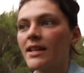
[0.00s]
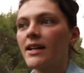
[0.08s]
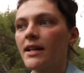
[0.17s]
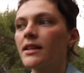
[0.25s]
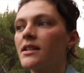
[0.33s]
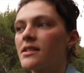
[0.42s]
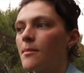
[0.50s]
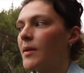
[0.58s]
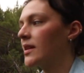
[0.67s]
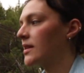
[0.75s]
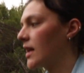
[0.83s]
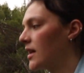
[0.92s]
grande esa
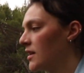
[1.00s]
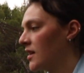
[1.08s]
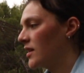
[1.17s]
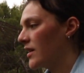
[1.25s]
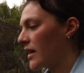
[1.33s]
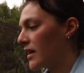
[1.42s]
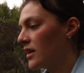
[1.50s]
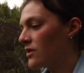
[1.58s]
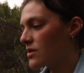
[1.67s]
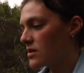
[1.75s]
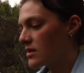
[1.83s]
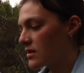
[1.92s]
planta, y aquí no
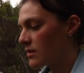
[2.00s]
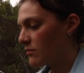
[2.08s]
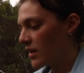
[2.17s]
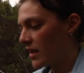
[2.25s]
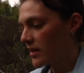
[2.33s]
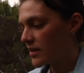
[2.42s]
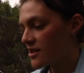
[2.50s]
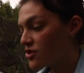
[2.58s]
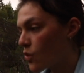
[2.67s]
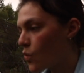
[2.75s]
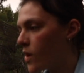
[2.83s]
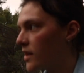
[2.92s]
sé si sembré tres o
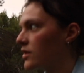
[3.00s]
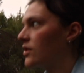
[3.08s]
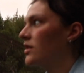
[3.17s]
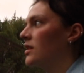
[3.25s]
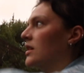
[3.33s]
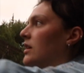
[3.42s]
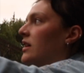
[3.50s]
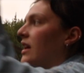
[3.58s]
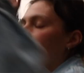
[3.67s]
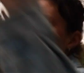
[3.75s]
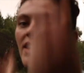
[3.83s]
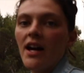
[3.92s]
cuatro, y al
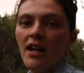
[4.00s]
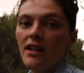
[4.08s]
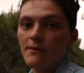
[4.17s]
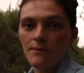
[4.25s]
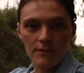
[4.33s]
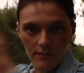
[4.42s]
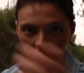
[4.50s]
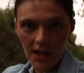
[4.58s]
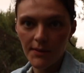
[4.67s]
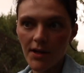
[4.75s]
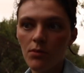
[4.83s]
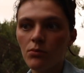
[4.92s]
final
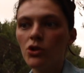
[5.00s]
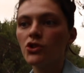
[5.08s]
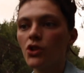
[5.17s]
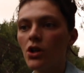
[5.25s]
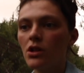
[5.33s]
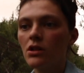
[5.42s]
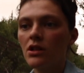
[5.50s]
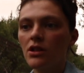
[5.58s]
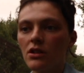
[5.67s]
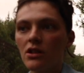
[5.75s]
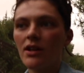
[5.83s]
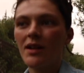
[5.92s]
había un montón, y yo
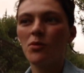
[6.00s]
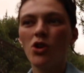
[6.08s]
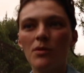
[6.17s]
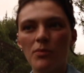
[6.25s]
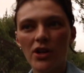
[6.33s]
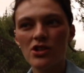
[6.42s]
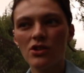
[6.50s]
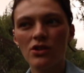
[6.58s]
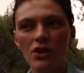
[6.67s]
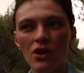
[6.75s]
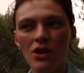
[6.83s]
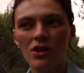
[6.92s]
creo que a lo mejor por eso
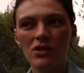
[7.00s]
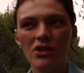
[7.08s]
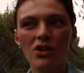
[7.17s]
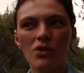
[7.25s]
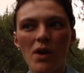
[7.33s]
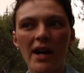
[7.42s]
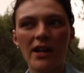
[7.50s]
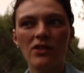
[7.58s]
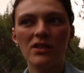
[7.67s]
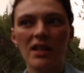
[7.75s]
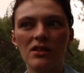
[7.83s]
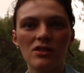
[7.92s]
no, cuajaron
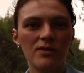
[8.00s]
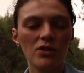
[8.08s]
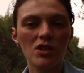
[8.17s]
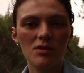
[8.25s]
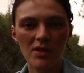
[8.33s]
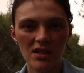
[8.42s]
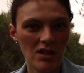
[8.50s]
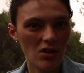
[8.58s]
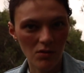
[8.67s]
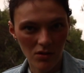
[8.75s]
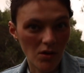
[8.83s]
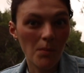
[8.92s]
tantos frutos, porque se
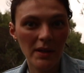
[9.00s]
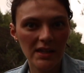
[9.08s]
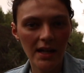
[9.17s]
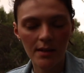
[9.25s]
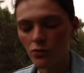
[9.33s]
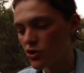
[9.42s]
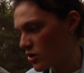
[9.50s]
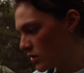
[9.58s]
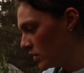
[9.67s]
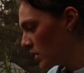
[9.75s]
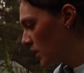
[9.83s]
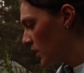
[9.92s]
competían mucho.
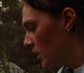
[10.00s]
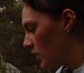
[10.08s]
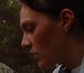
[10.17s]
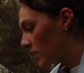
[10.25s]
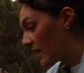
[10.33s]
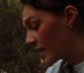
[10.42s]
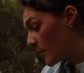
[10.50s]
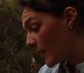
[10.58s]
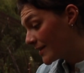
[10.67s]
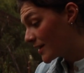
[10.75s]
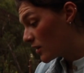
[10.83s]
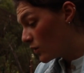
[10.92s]
Total, que he
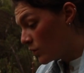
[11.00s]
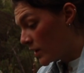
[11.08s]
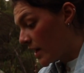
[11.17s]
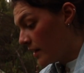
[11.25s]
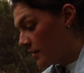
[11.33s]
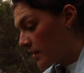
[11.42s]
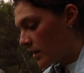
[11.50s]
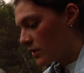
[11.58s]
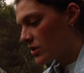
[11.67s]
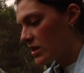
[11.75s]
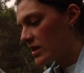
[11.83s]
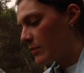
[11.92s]
plantado una, y no
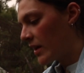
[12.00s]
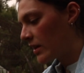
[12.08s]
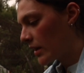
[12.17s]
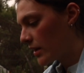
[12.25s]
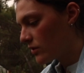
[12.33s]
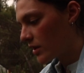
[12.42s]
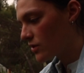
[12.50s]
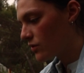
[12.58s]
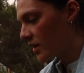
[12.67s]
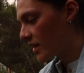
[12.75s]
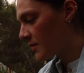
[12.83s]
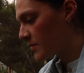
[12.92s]
sé si plantaré otras
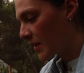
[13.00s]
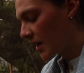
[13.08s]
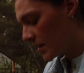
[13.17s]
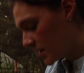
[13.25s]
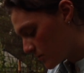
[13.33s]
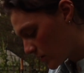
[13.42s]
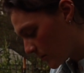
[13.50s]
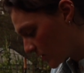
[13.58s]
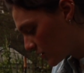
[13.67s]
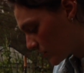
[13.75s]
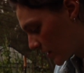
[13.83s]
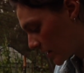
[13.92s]
judías más pequeñas, pero de
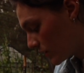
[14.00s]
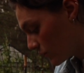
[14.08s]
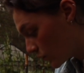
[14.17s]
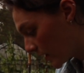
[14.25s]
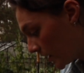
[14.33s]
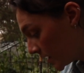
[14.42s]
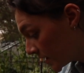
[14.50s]
momento aquí una,